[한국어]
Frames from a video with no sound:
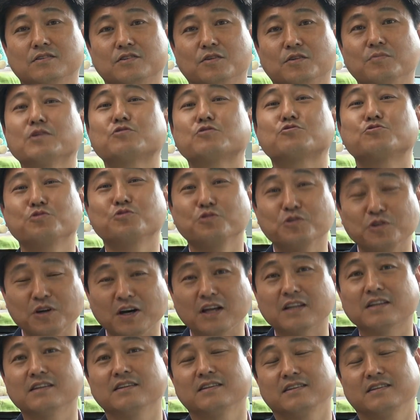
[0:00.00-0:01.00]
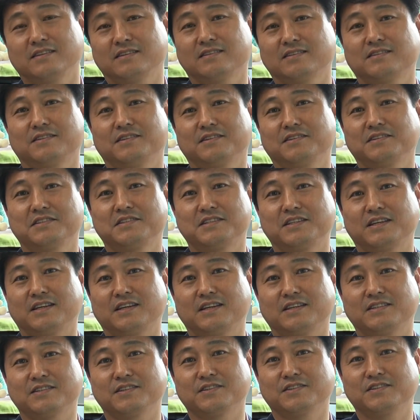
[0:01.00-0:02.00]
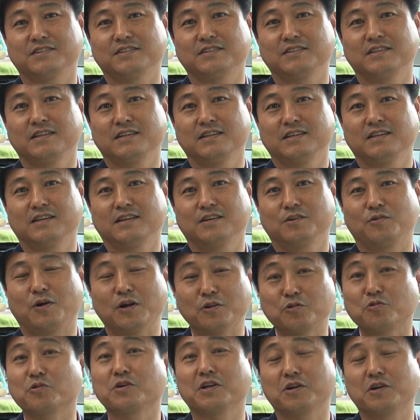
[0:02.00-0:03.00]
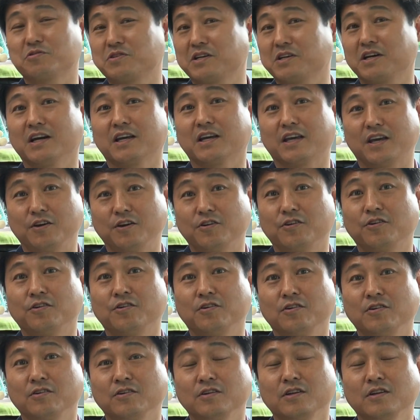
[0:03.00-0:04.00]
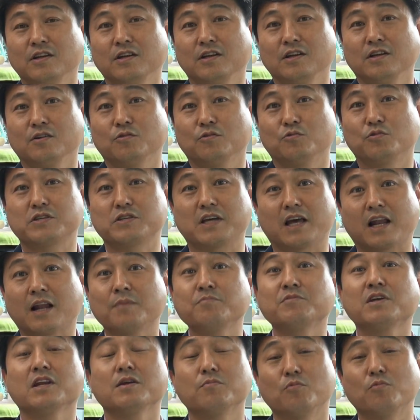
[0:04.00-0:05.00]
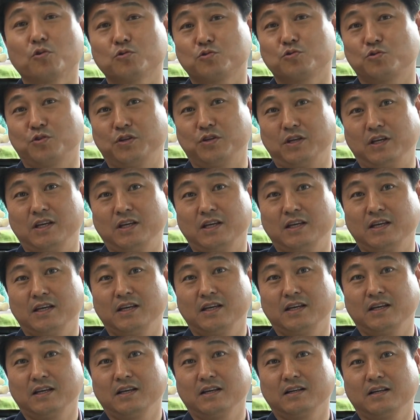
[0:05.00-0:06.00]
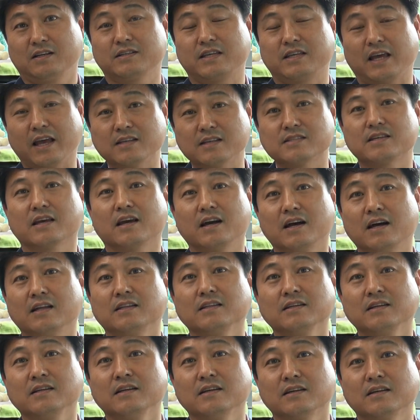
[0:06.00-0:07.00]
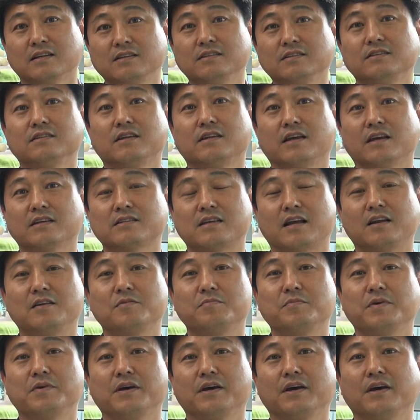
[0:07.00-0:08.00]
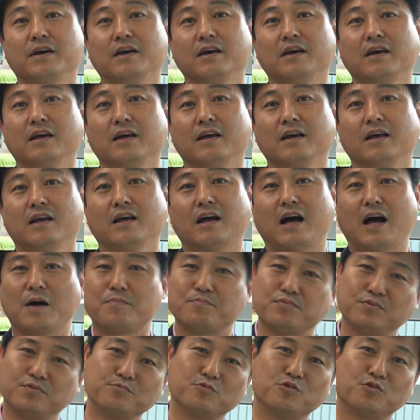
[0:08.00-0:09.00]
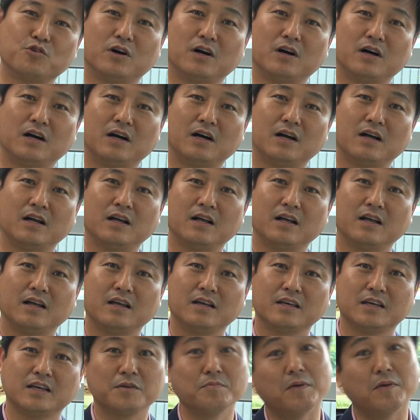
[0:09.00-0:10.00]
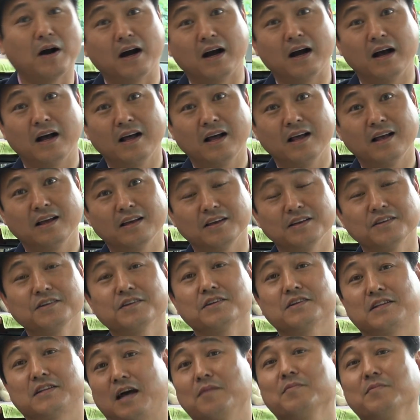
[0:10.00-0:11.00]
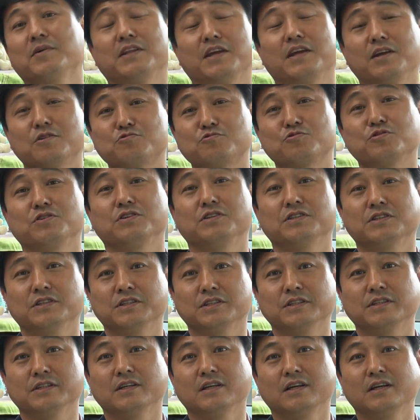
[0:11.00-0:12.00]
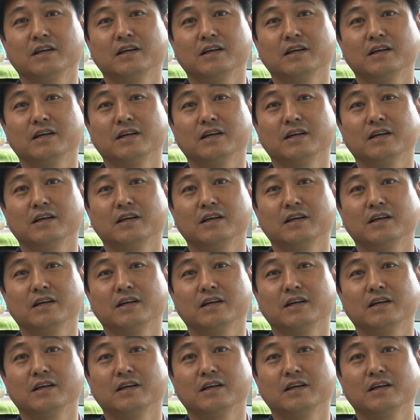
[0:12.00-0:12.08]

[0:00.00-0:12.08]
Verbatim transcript: 정말 중요한 그런 이제 저는 활동이라고 생각해요. 사람들의 목소리, 그 생생한 그들의 삶의 아픔과 희망 이런 걸 담아낼 수 있는